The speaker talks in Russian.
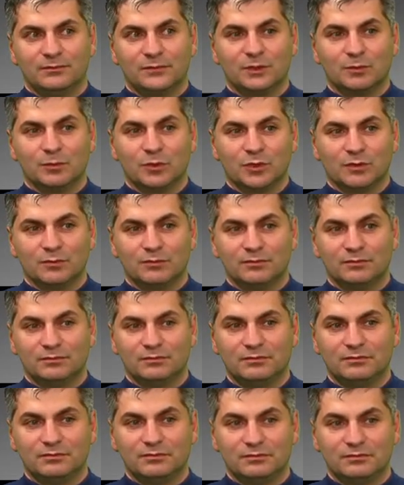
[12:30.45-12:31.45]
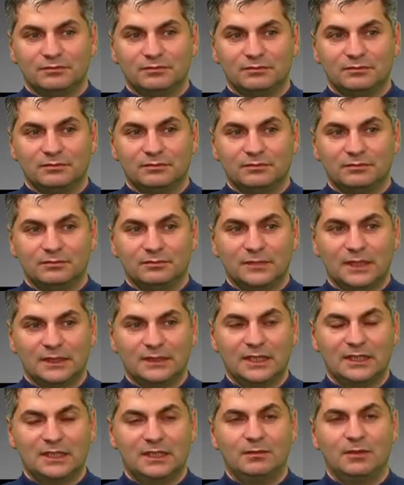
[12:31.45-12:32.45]
сможем
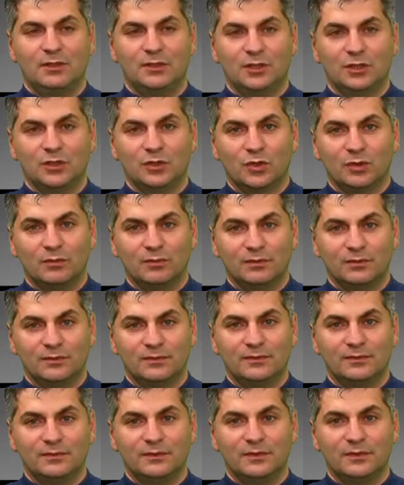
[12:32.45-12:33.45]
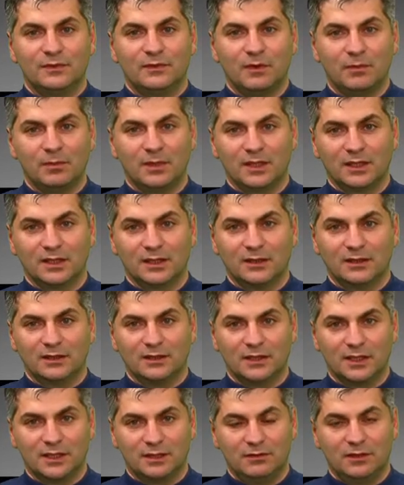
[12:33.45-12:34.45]
отдать себя целиком во благо
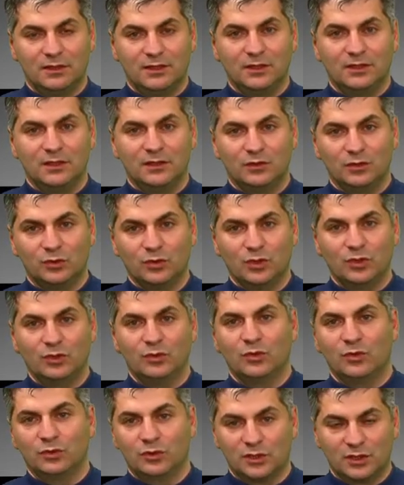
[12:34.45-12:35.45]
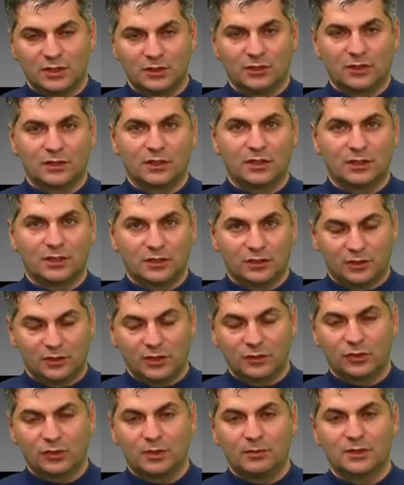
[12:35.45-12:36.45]
развития той или иной отрасли,
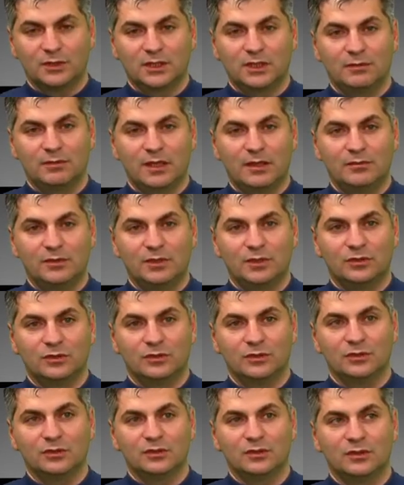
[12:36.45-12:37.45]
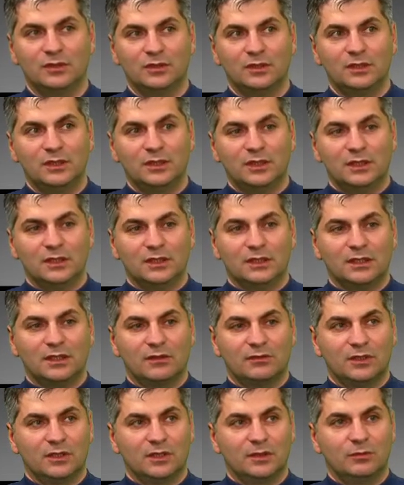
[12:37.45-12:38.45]
которой мы занимаемся, то
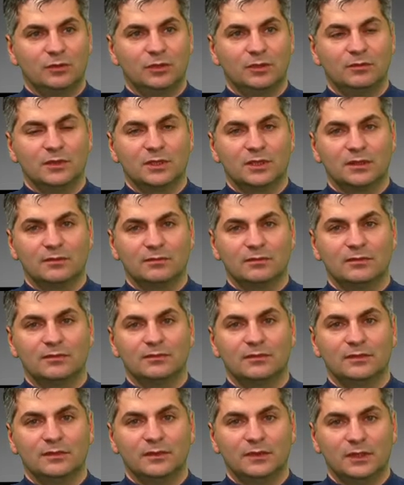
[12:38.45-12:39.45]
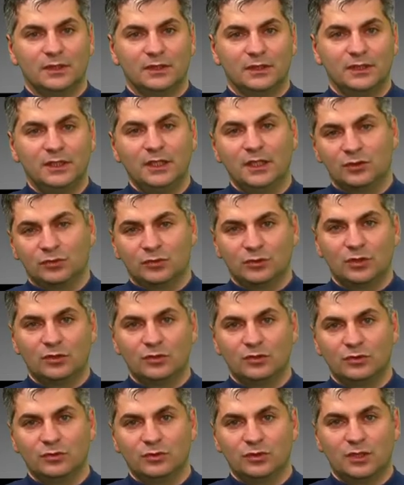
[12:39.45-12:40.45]
завтра это будет местом не откуда
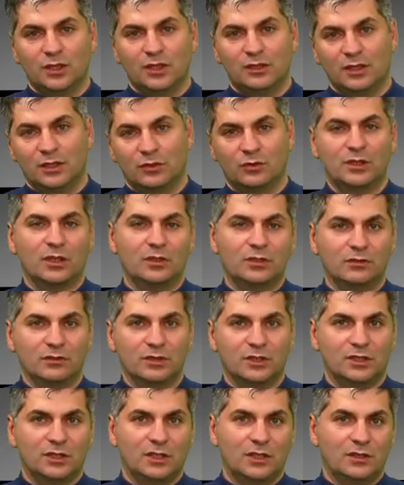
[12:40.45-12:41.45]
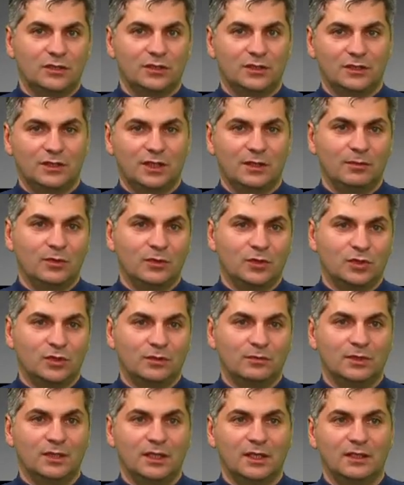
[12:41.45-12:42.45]
люди уезжают, а куда люди возвращаются. Дай Бог,
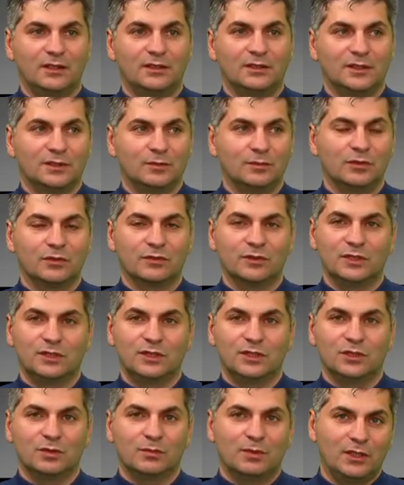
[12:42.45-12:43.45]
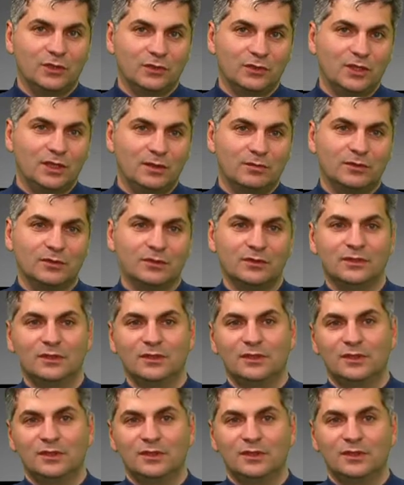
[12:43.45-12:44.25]
чтобы я смог внести эту маленькую лепту